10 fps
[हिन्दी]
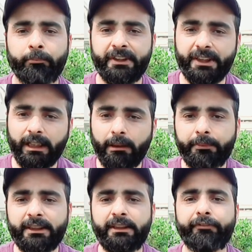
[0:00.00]
बेशक
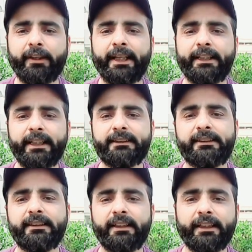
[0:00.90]
आप किसी फ्लाइंग केज
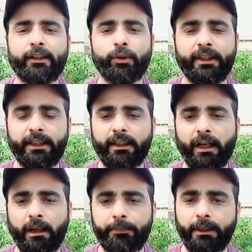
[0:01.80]
से ही लेके हो लेकिन
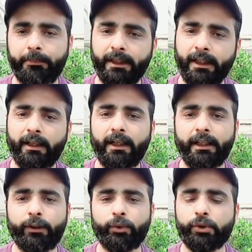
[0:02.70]
आपने अपने घर ला
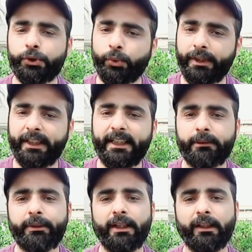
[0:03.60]
के उनको छोटे
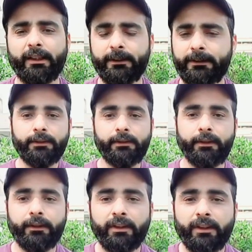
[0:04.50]
केज में ही डालना है
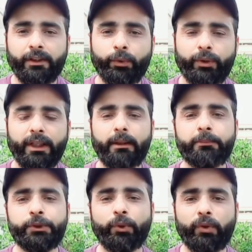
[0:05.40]
क्योंकि आप
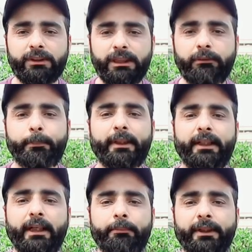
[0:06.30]
जौन सा भी
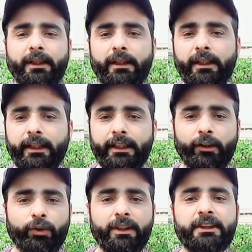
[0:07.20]
पट्ठा अपने घर लेके
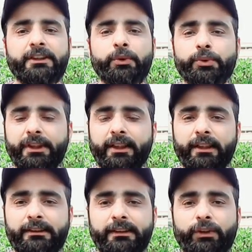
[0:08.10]
आओगे किसी दूसरे
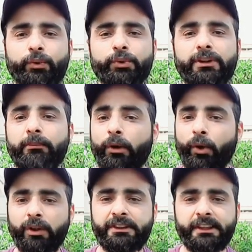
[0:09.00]
घर से तो उसका
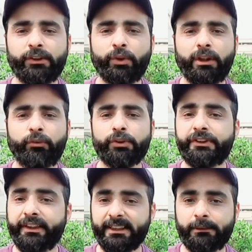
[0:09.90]
माहौल चेंज होगा वो
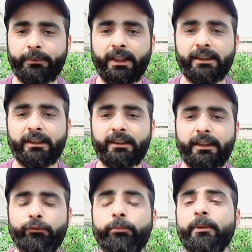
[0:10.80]
स्ट्रेस में आ जाता
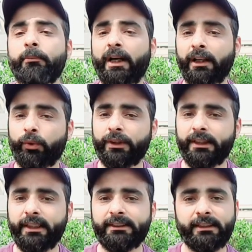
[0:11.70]
है वो बीमार हो
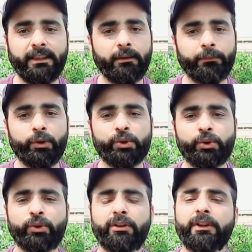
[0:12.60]
जाता है इसलिए हमने
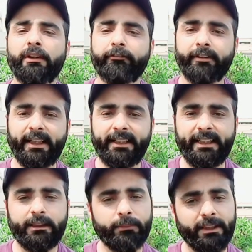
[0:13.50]
उसको फ्लाइंग
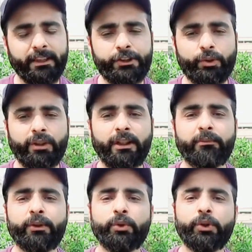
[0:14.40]
केज में नहीं छोड़ना
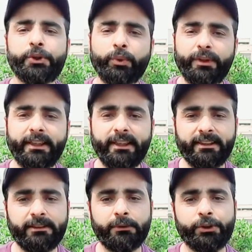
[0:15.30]
हमने उनको छोटे
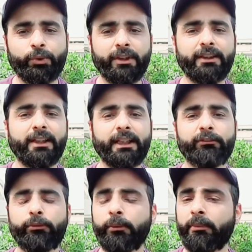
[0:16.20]
केजेस में छोड़ना है ताकि
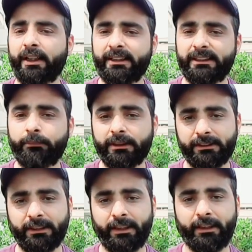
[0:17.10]
वो बीमारी से बच
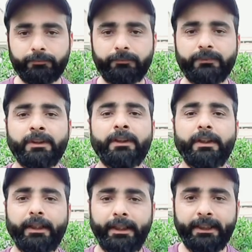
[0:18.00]
सकें
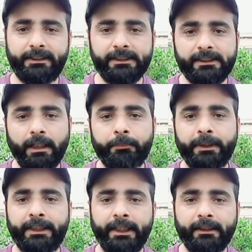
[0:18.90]
एक चीज़ का
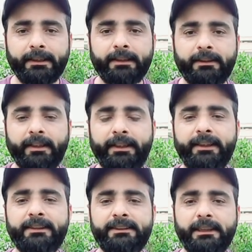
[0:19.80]
आपने ये एहतियात करनी
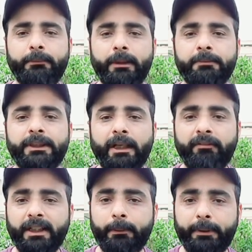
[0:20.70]
है जिससे भी आप
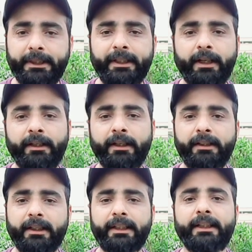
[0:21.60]
जावा के पट्ठे
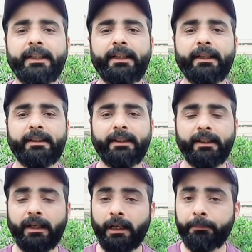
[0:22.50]
अडल्ट करके लेके आते
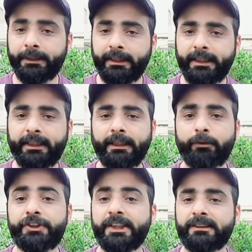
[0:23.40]
हैं आप ये देख लें
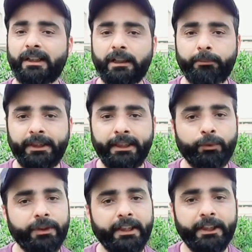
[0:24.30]
वो छः सात महीने
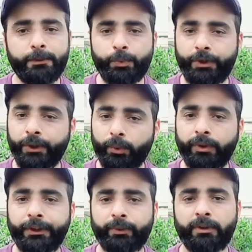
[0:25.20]
उनकी एज पूरी हो
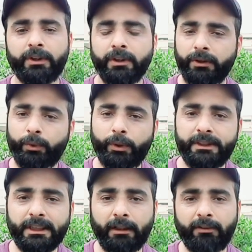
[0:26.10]
गई हो
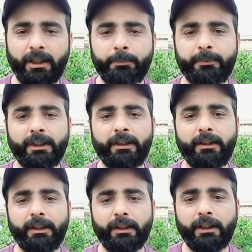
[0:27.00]
क्योंकि जावा अपना
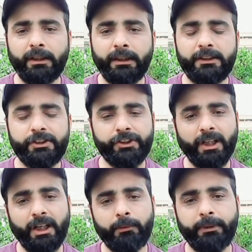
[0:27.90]
कलर
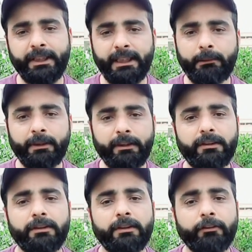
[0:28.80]
चार महीने
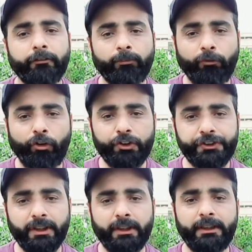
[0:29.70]
में
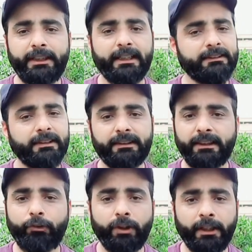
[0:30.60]
वॉश कर लेती है ऐसा
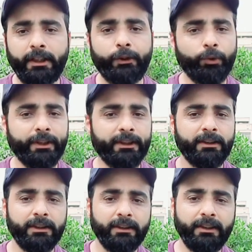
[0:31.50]
लगता है वो अडल्ट हो गए हैं
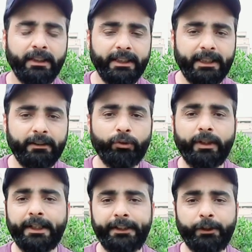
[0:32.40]
लेकिन वो
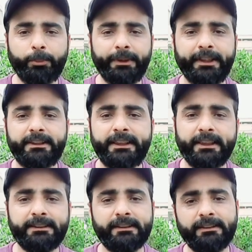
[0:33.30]
रेडी टू ब्रीड
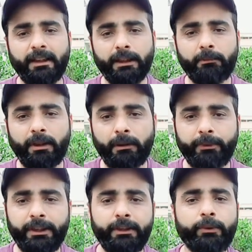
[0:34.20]
छः से सात माह
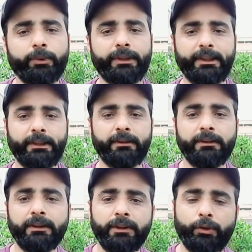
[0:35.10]
में ही होते हैं
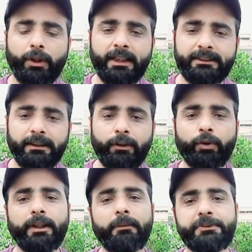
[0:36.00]
तो ऐसा ना
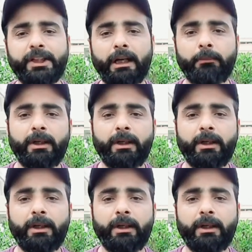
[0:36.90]
हो कि आप चार